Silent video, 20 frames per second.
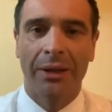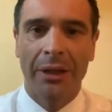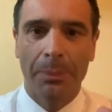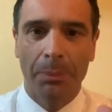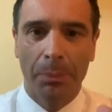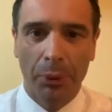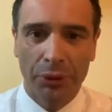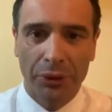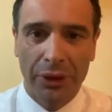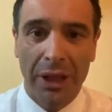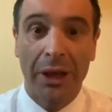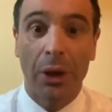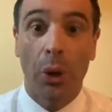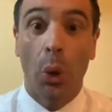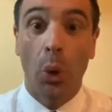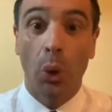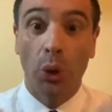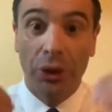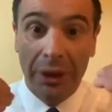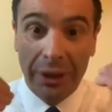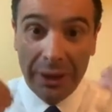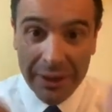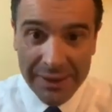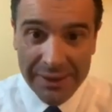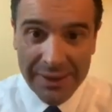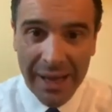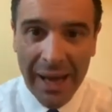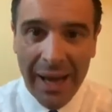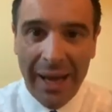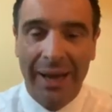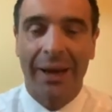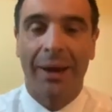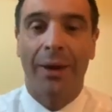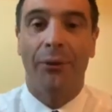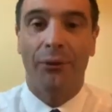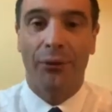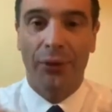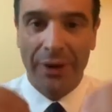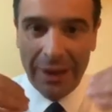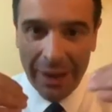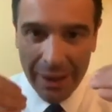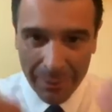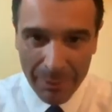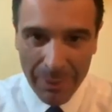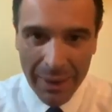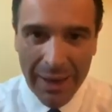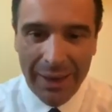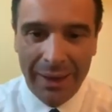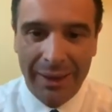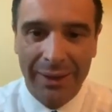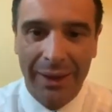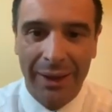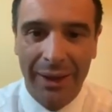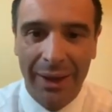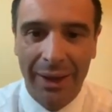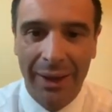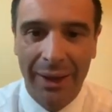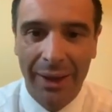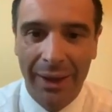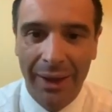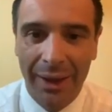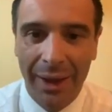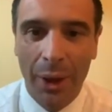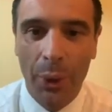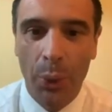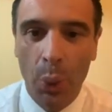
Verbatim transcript: di poter utilizzare finalmente e eh,